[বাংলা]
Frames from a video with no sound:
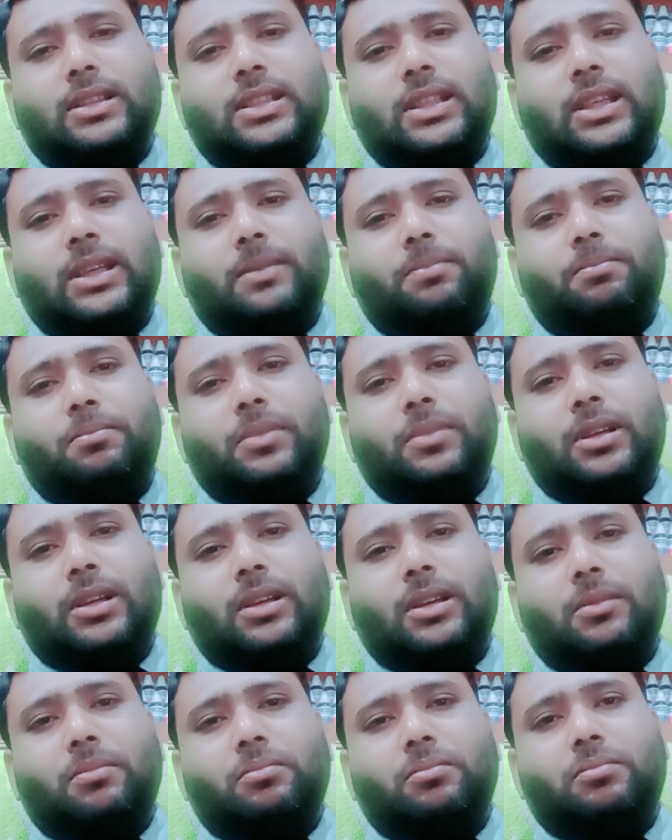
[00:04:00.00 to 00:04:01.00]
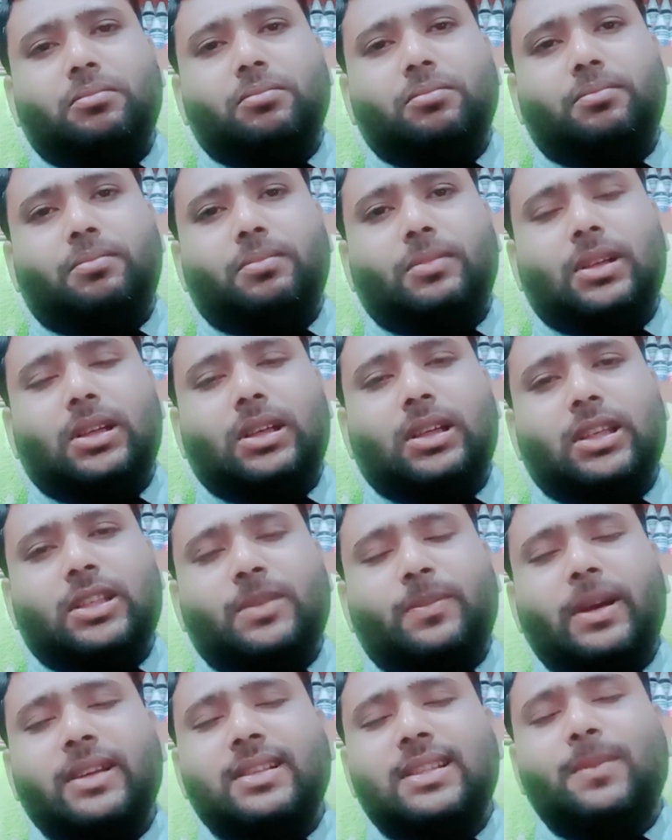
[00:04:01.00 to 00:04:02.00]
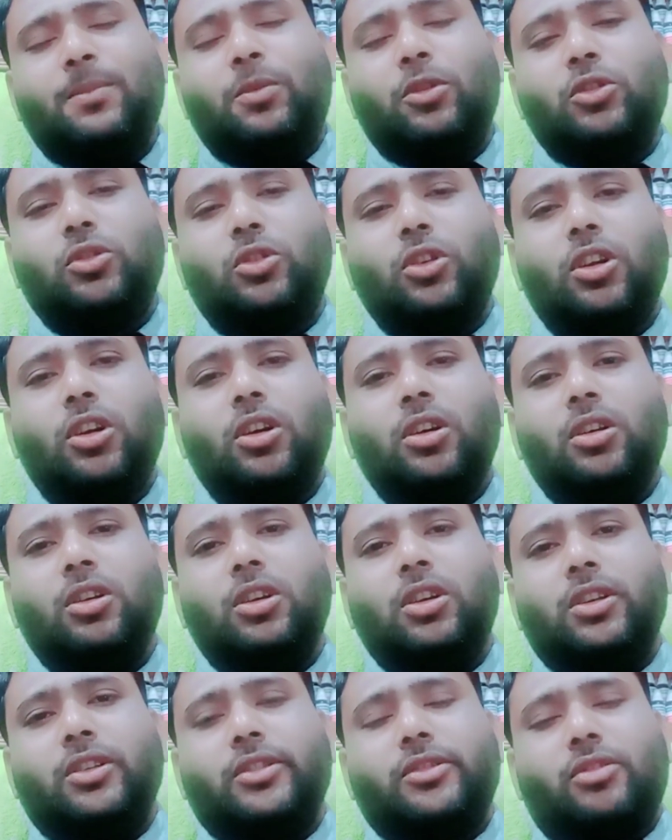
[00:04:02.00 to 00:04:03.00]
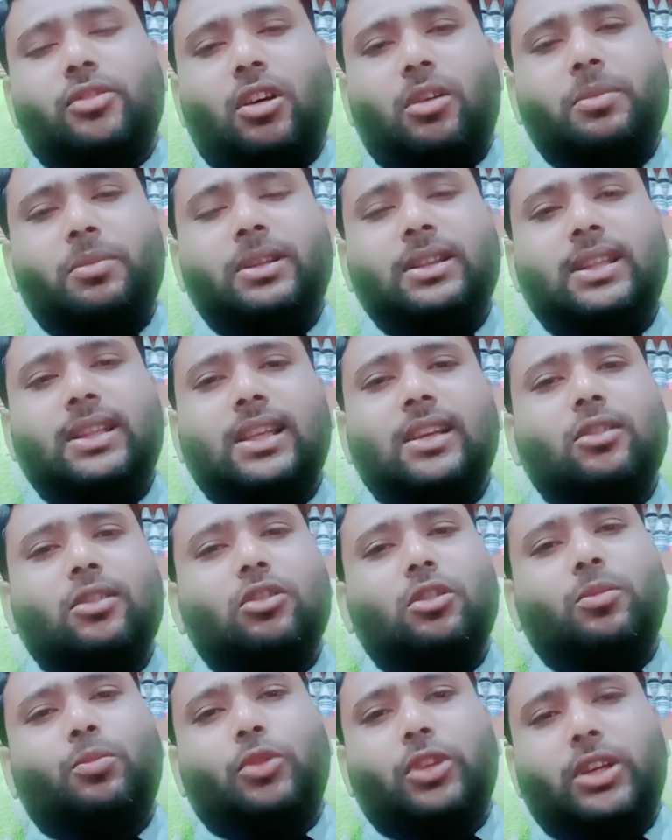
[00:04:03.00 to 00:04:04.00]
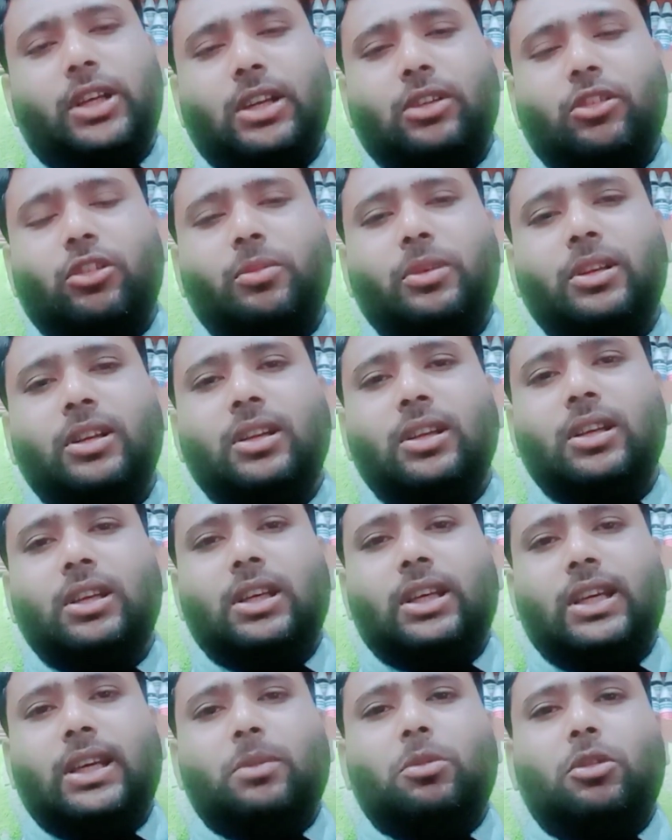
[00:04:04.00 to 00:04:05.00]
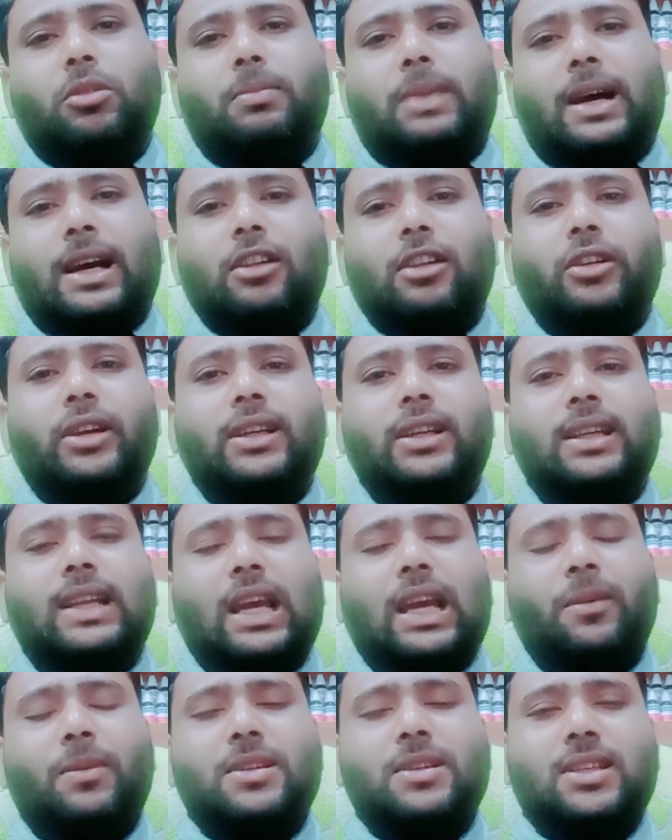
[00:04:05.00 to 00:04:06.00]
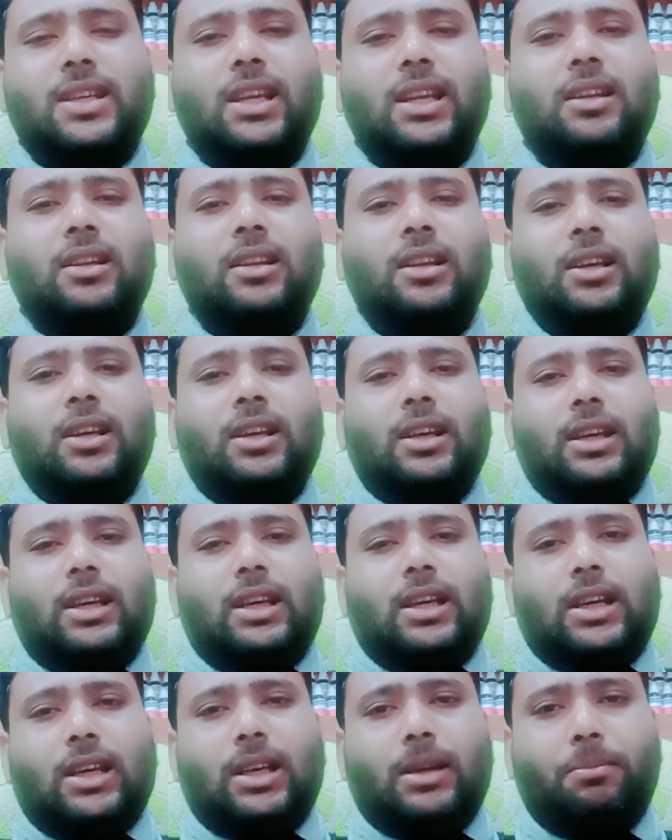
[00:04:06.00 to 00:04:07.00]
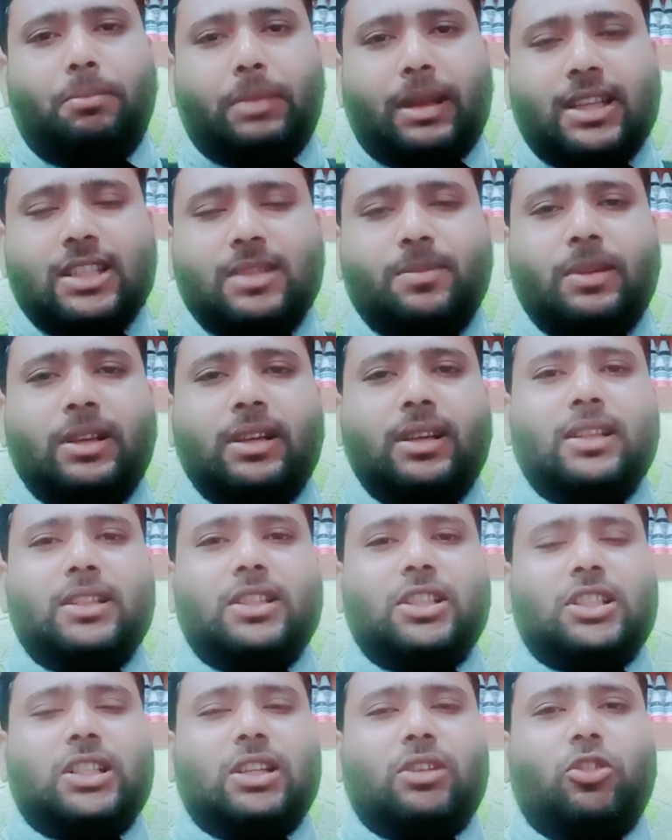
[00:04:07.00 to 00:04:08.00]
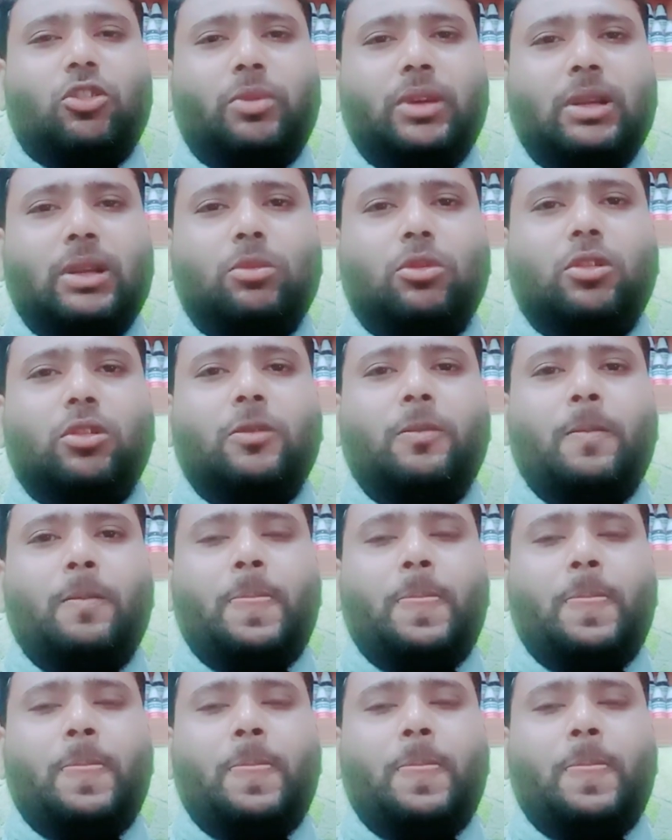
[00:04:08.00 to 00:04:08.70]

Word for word: যে স্পাইসি ফুডগুলো সয়াবিন তেল এগুলো পরিহার করবেন এবং ভালো একটি লাইফস্টাইল ম্যানেজমেন্টের চেষ্টা করবেন এবং